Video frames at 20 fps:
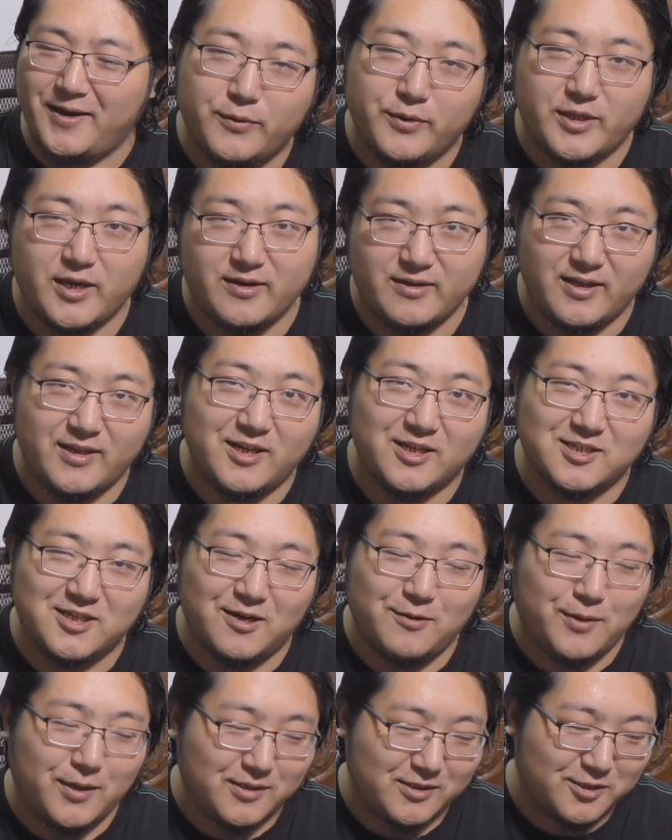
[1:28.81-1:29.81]
我前两天在
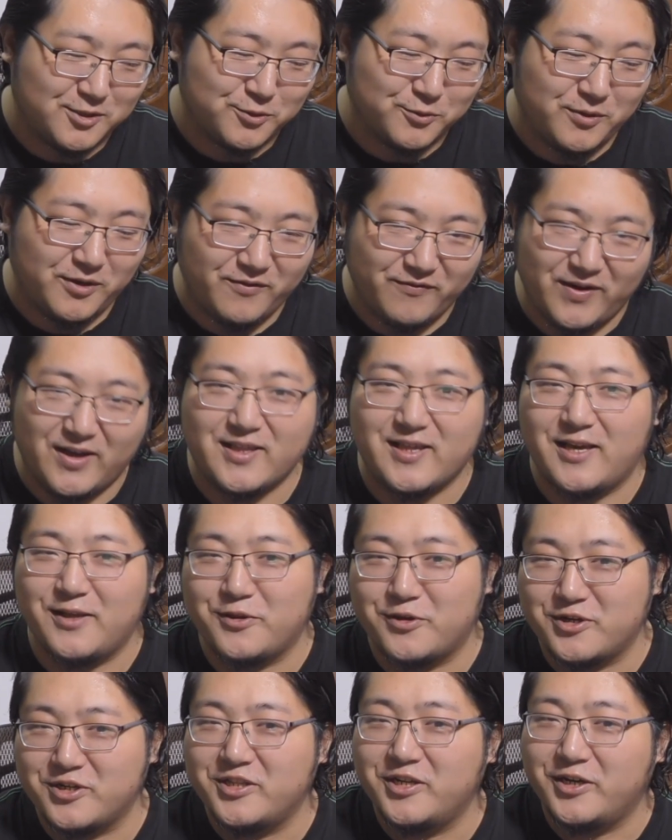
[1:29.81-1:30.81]
上网的时候啊，发现
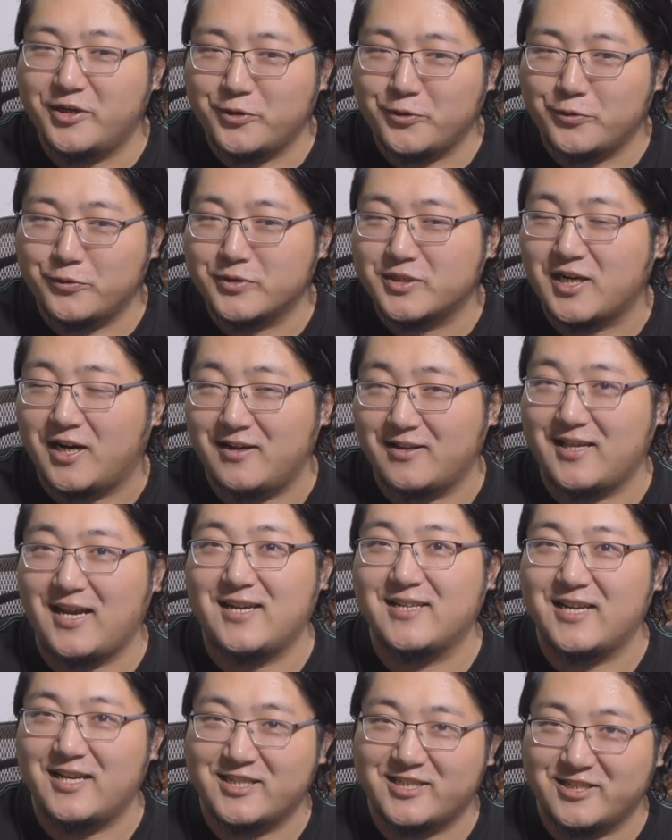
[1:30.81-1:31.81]
真的有厂家
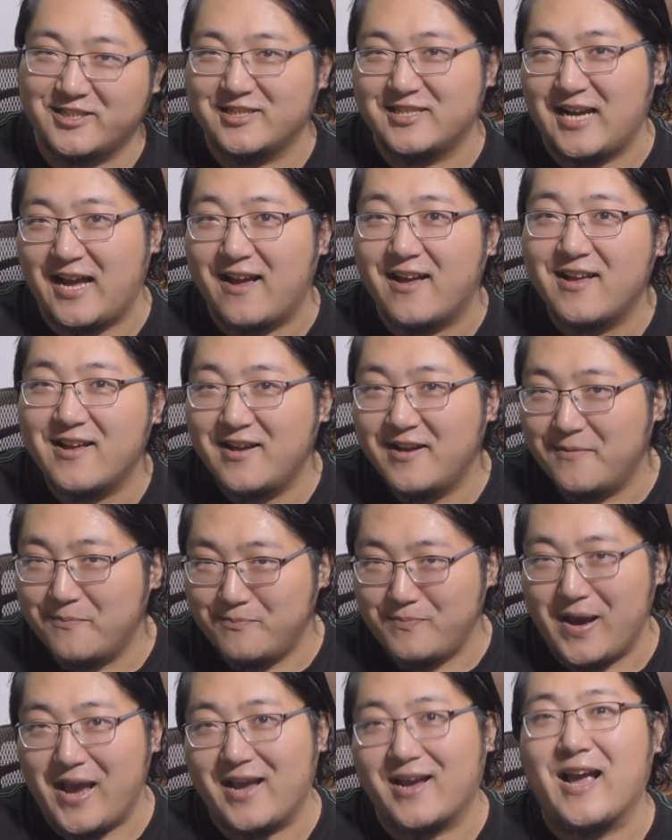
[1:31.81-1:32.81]
在生产
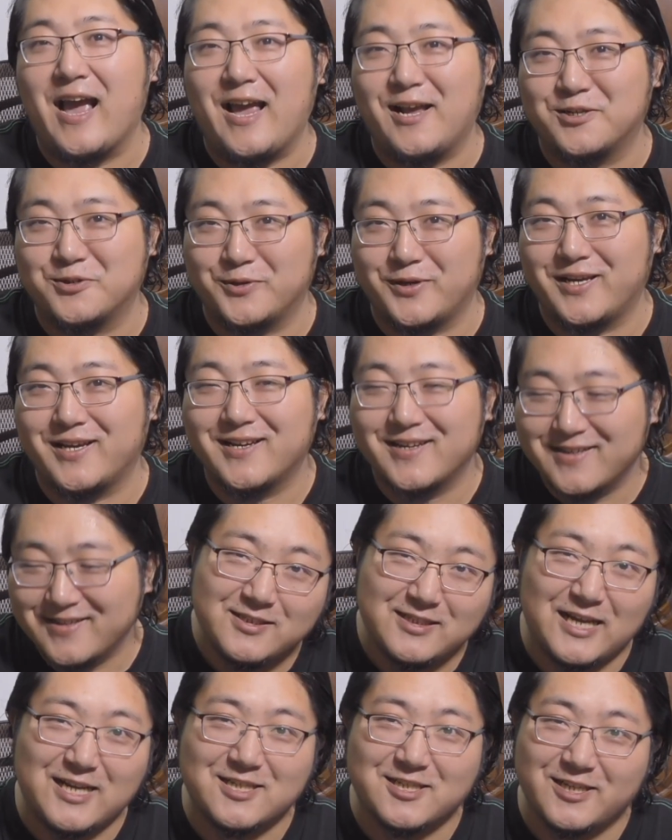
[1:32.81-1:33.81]
白开水。
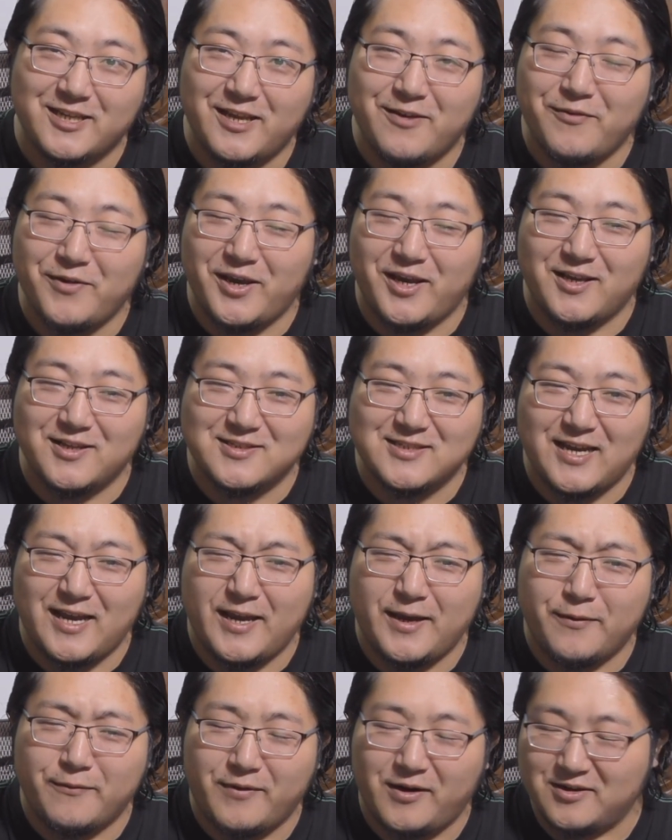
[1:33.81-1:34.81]
但是因为
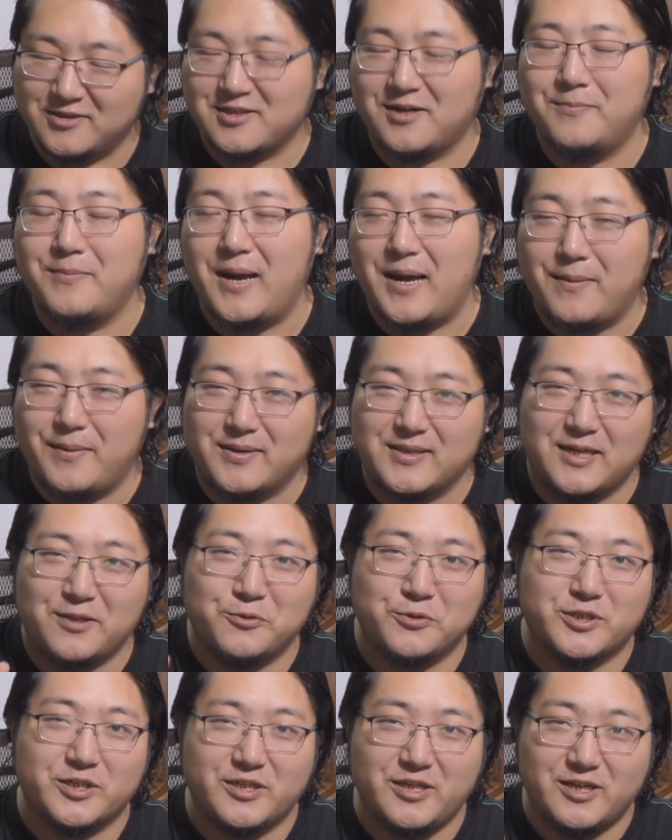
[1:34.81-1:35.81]
在网上买嘛，它
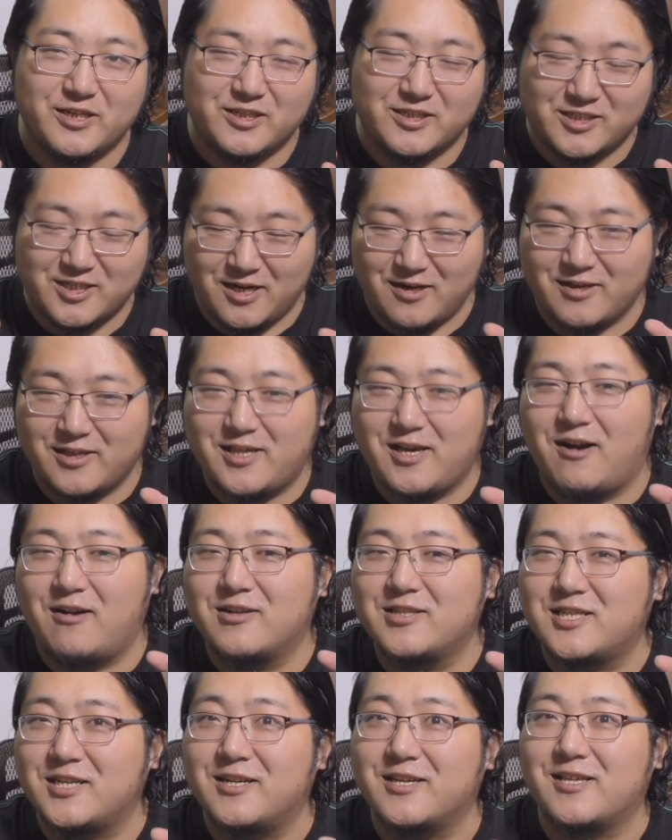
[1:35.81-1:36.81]
都是成
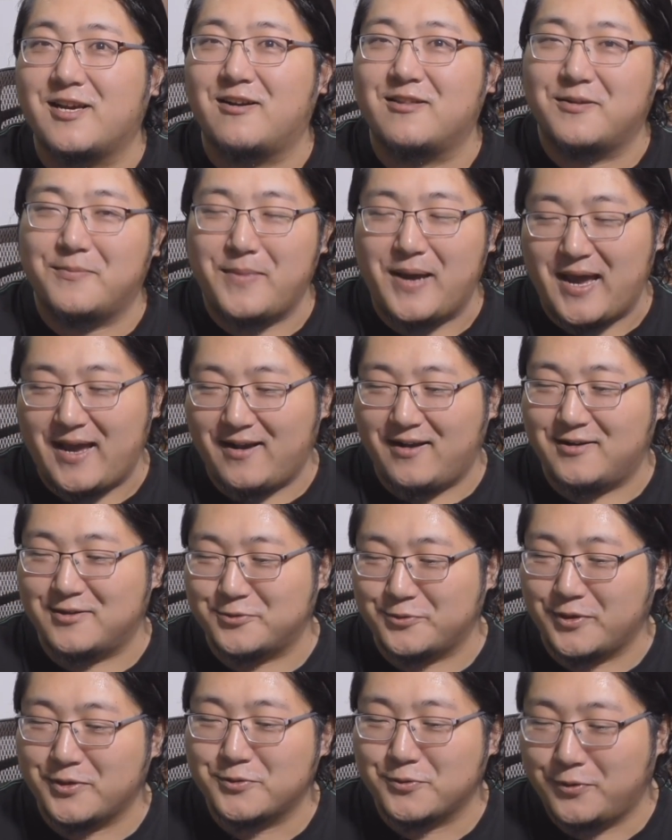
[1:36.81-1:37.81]
箱成箱的买啊，
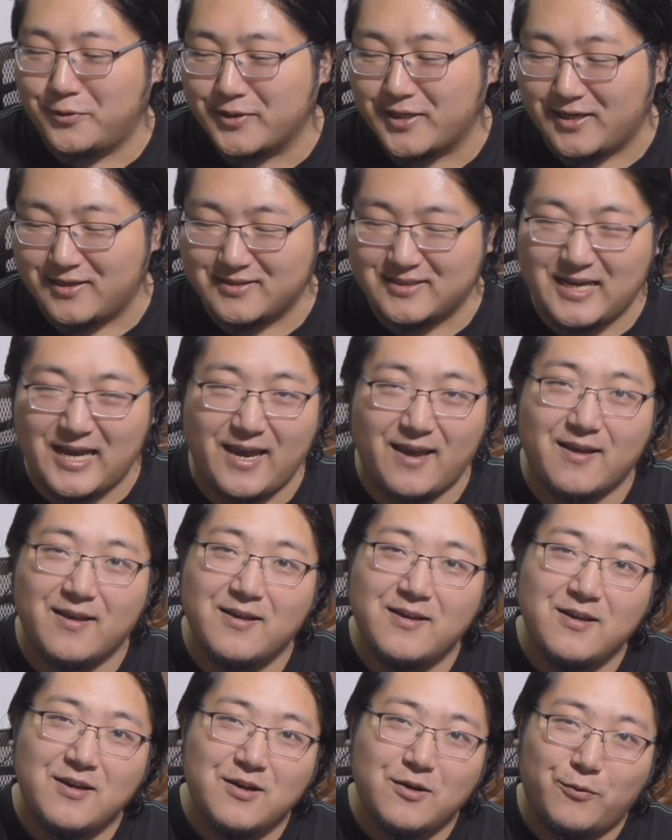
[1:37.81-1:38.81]
所以说我想在
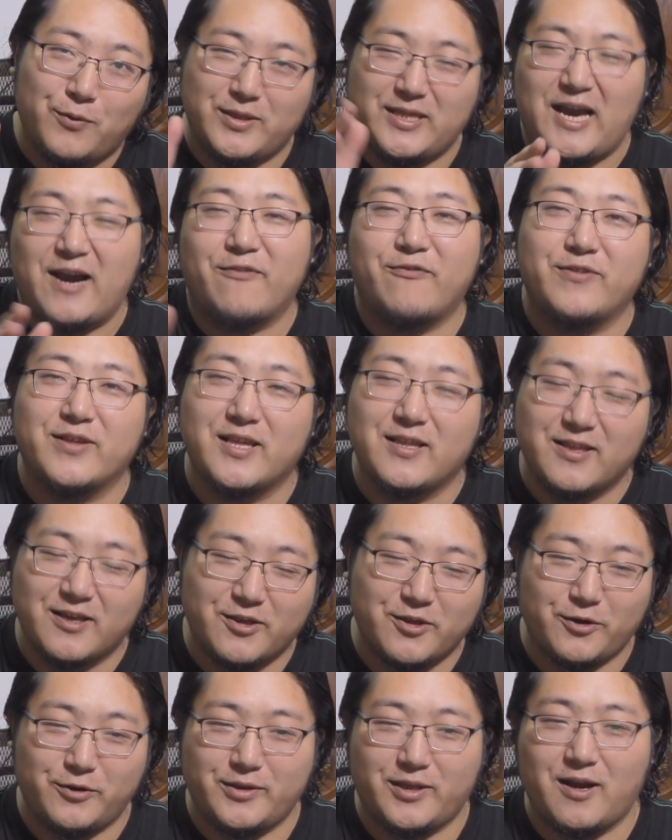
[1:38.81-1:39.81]
我家附近的
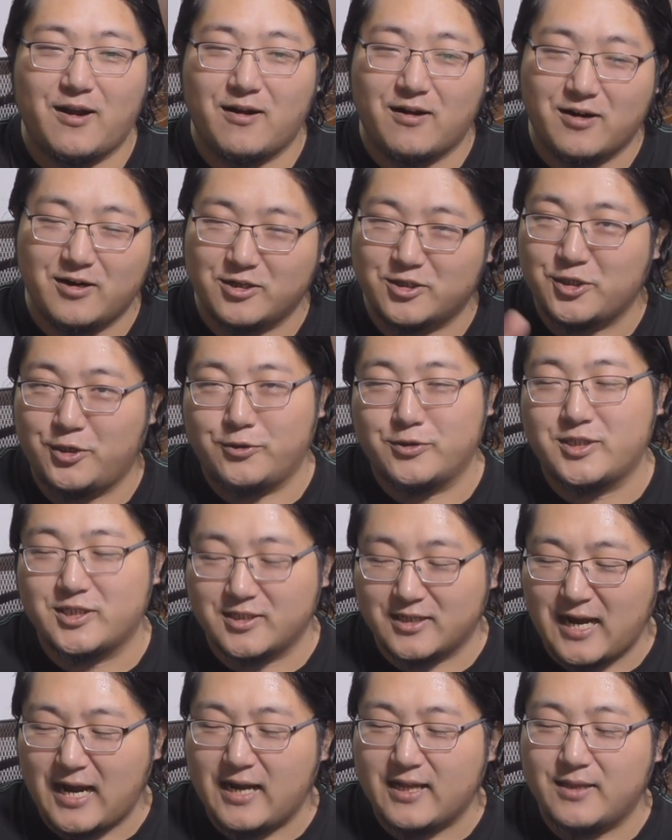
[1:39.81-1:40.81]
小店儿和超市
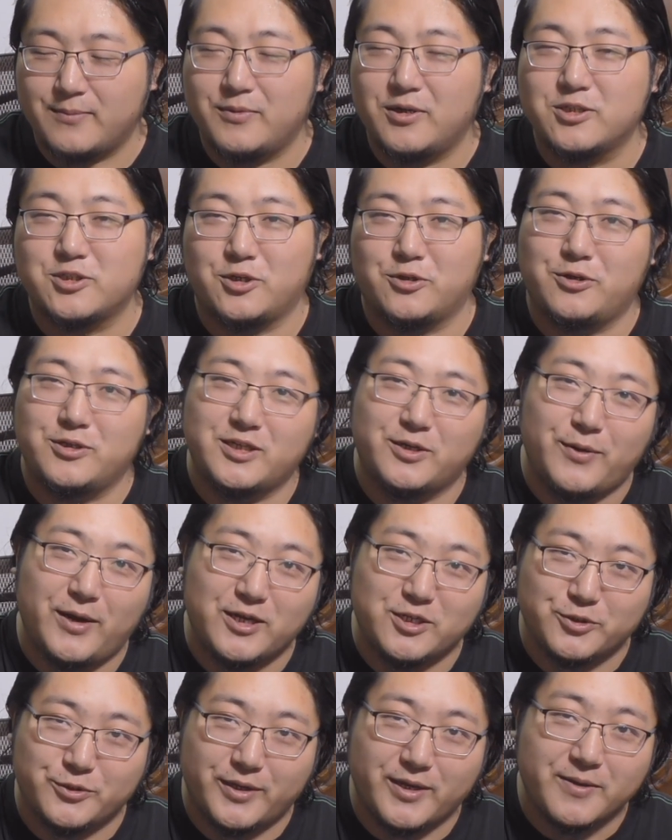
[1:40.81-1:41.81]
看看能不能找到这
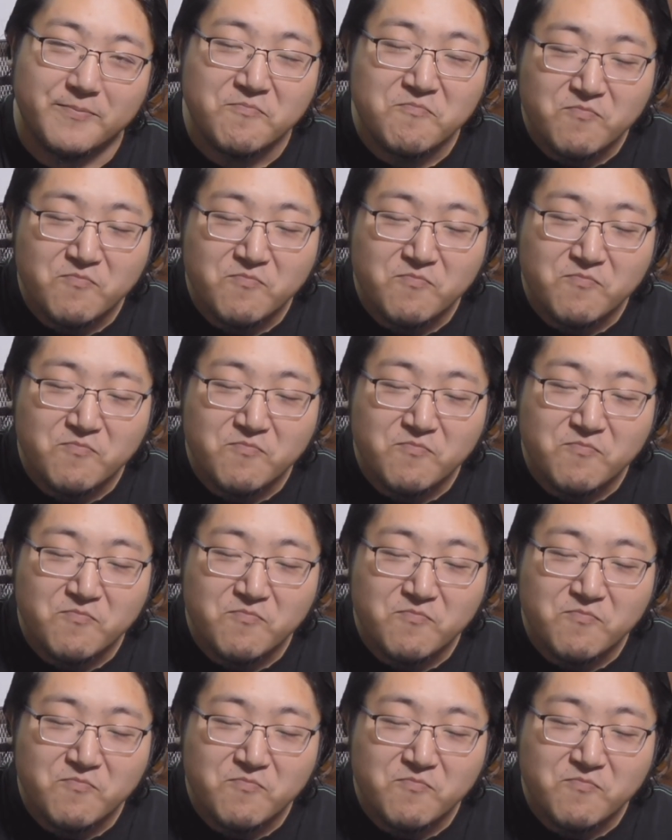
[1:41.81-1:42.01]
款水。